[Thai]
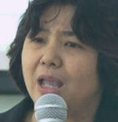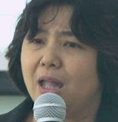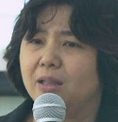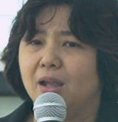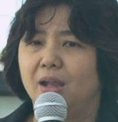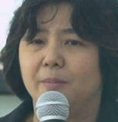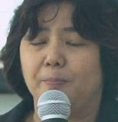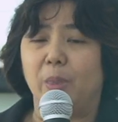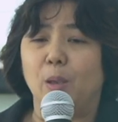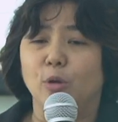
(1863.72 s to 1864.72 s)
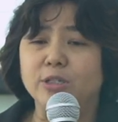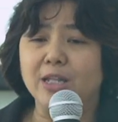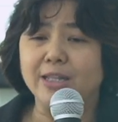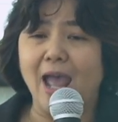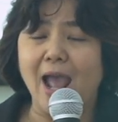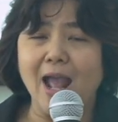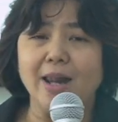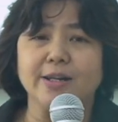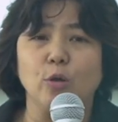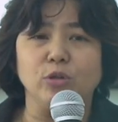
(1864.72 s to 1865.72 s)
นกันค่ะเพราะฉะนั้นถ้า
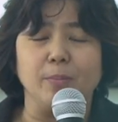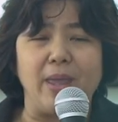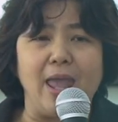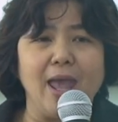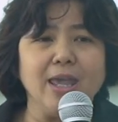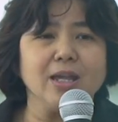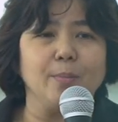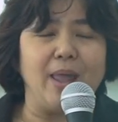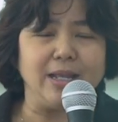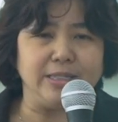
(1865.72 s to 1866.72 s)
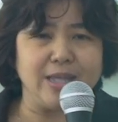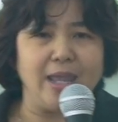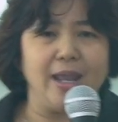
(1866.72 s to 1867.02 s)
เราจะไปให้กำลังใจ